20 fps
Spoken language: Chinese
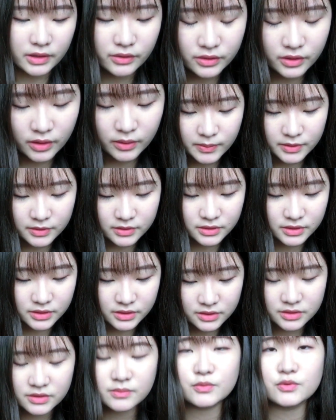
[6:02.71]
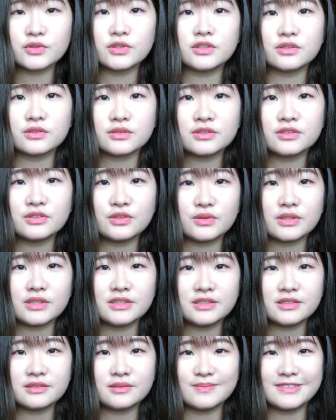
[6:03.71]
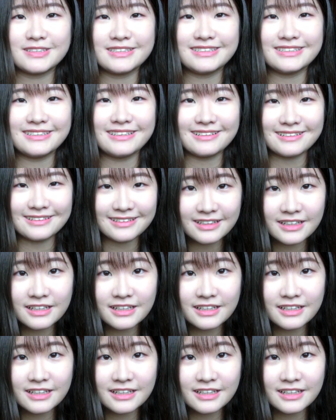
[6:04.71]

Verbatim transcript: 因为宝的模特都瘦跟什么一样，